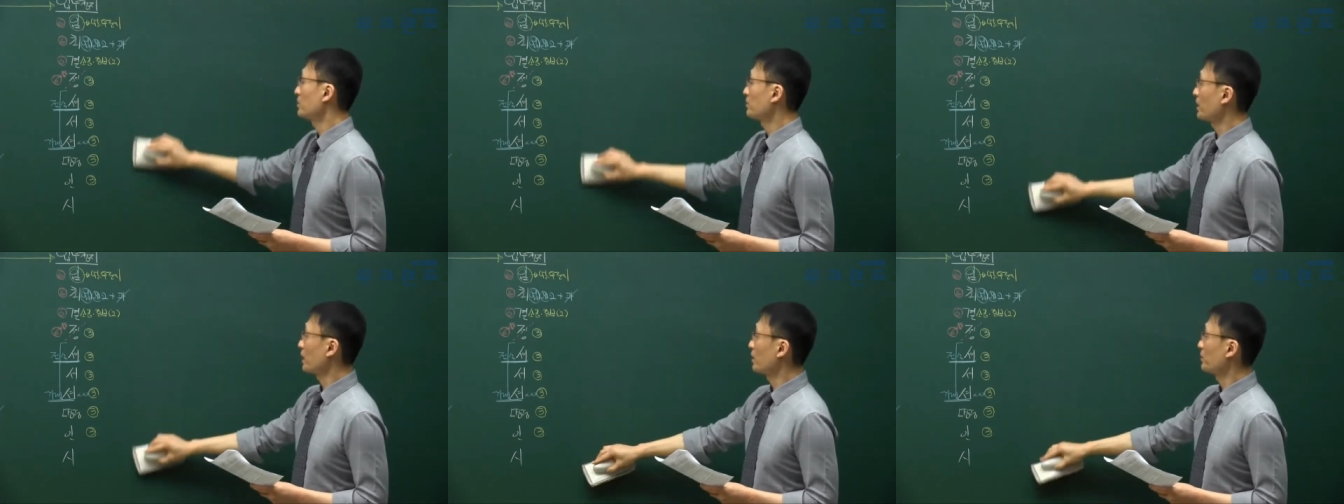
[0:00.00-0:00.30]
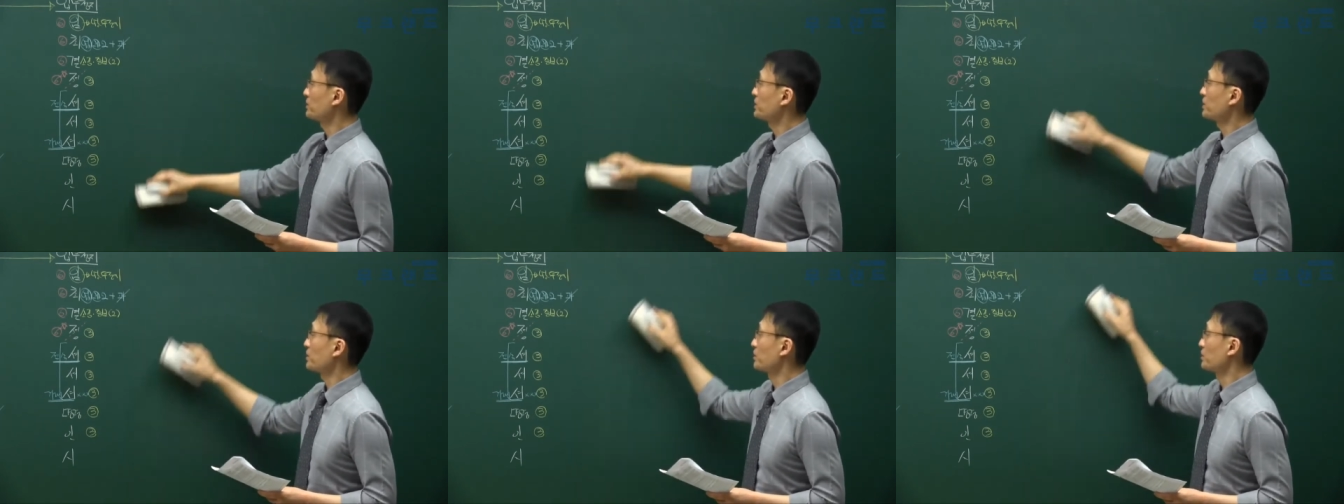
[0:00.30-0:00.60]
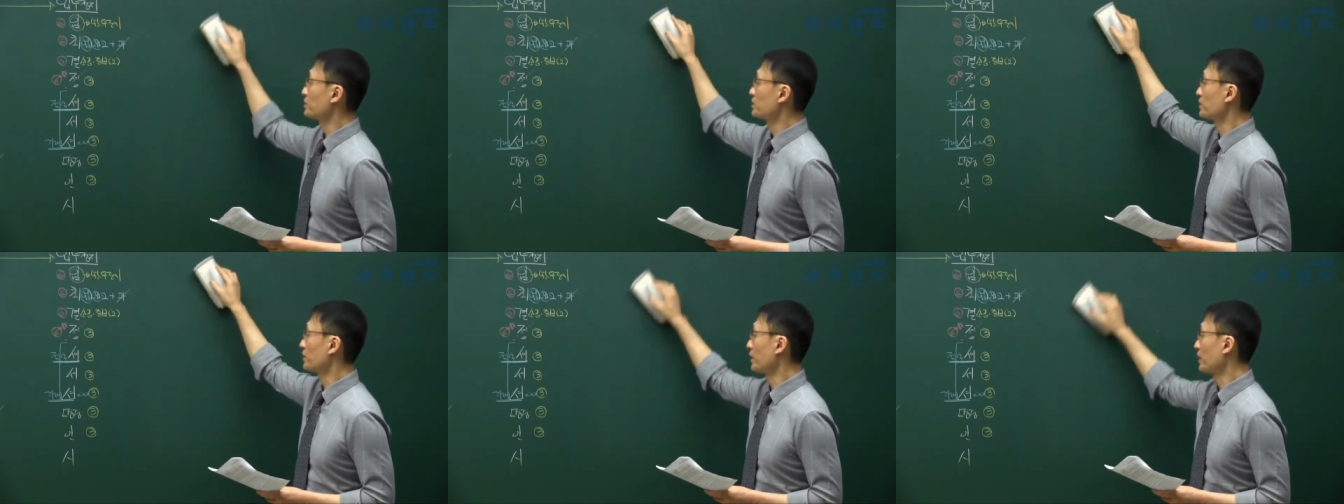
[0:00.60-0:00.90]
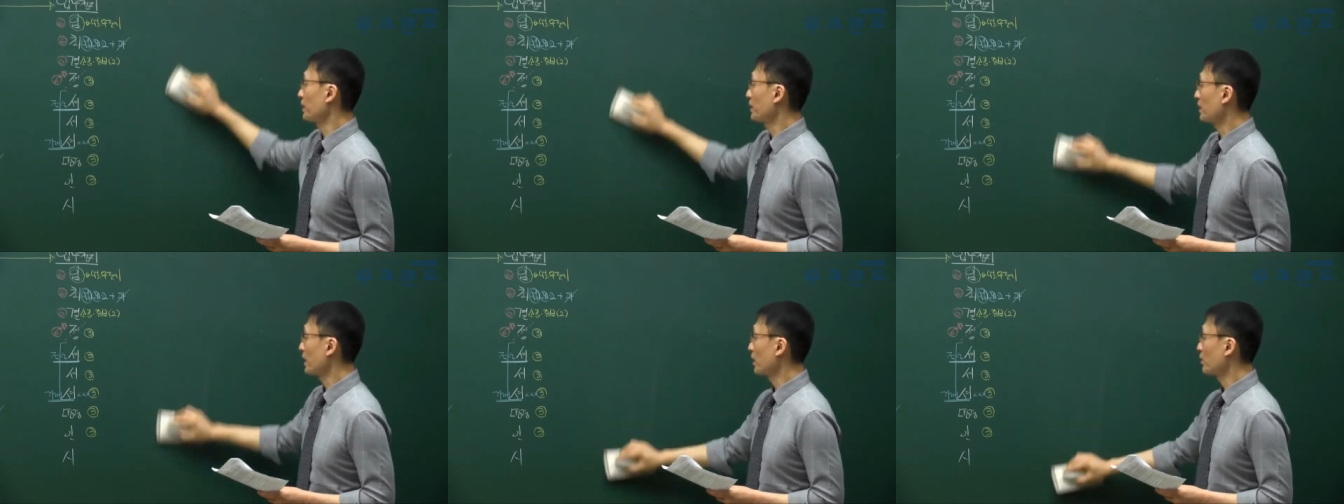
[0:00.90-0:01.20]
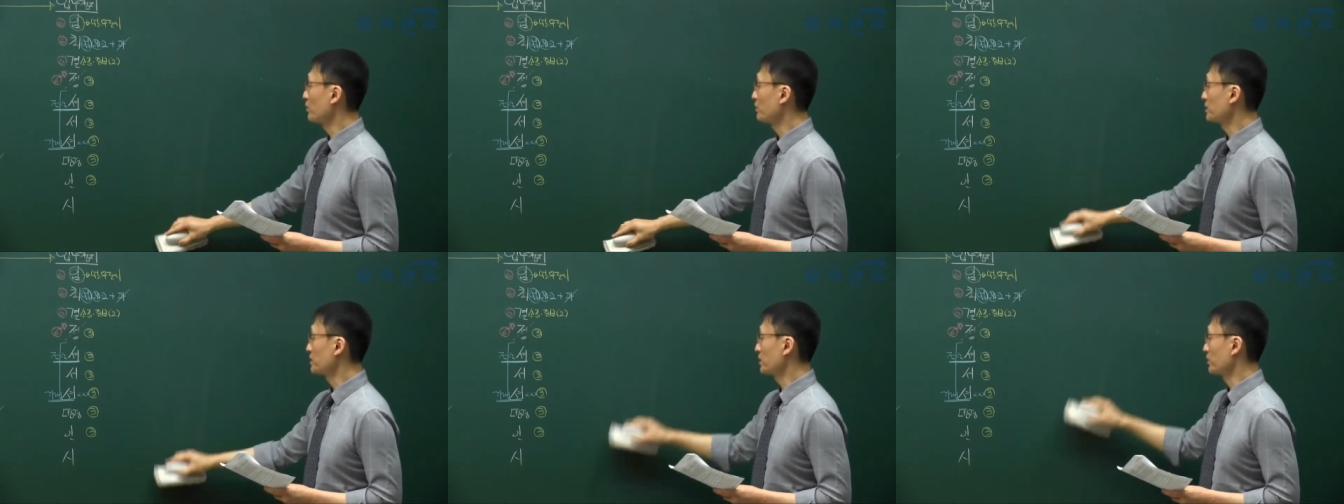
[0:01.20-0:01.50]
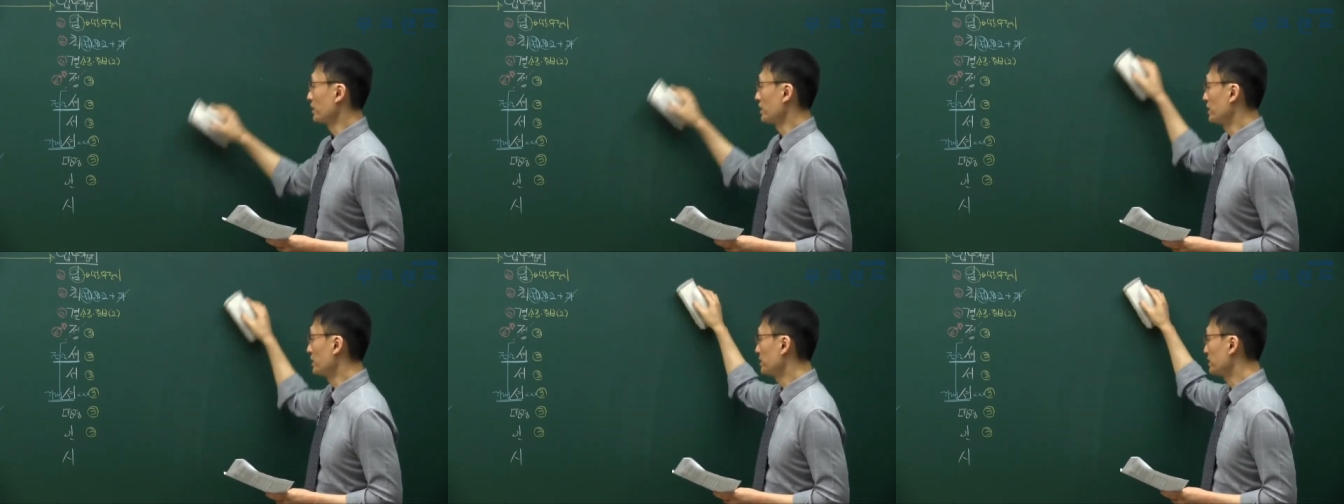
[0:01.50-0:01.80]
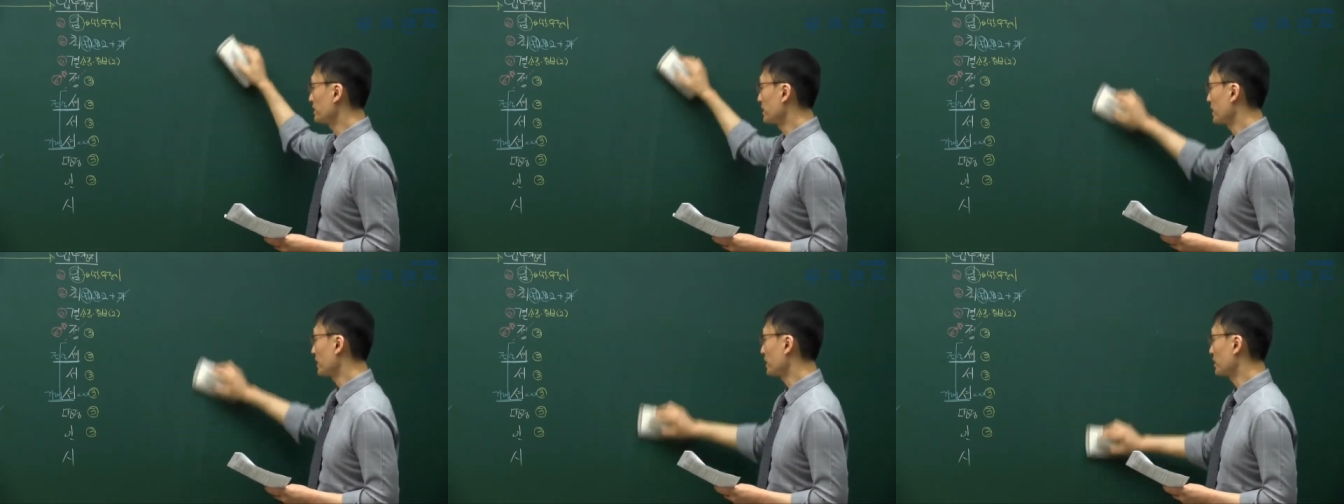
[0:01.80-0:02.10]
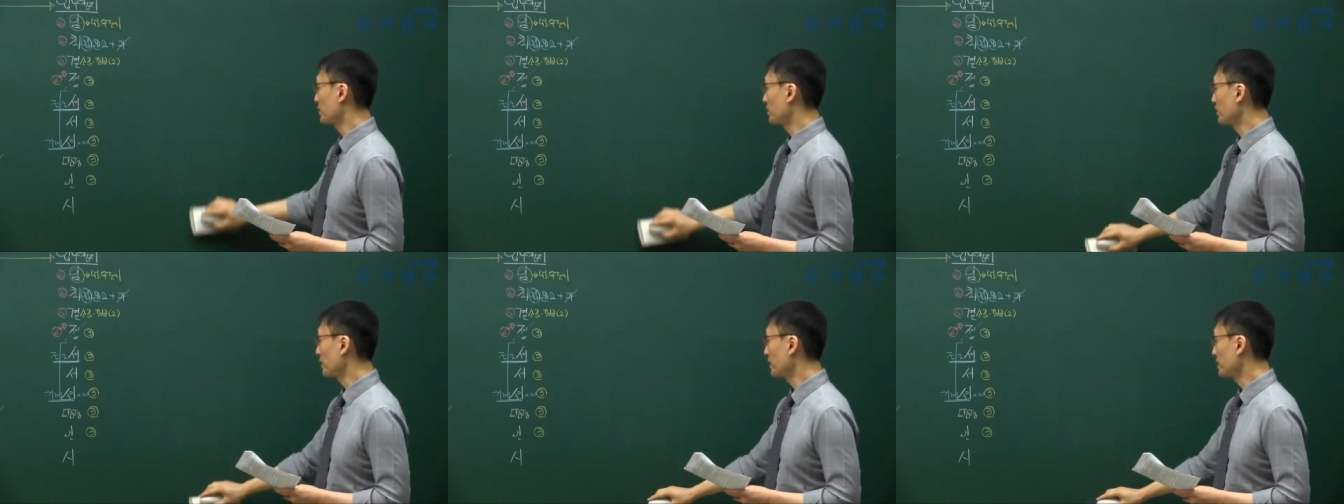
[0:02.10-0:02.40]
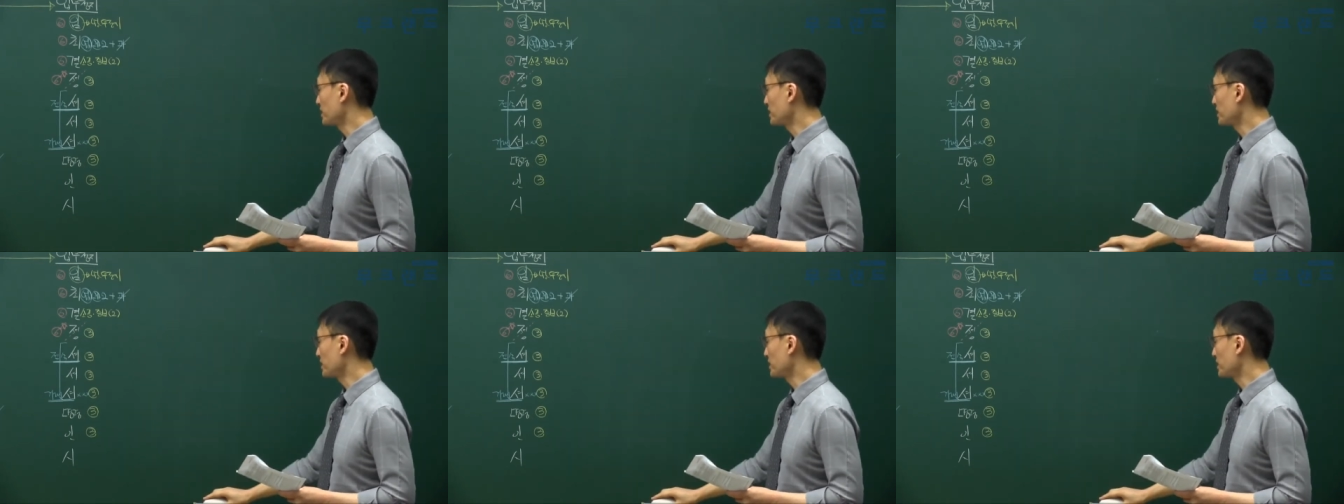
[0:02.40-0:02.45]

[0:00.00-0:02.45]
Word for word: 폐업 신고 전에 개공지비를 승계하도록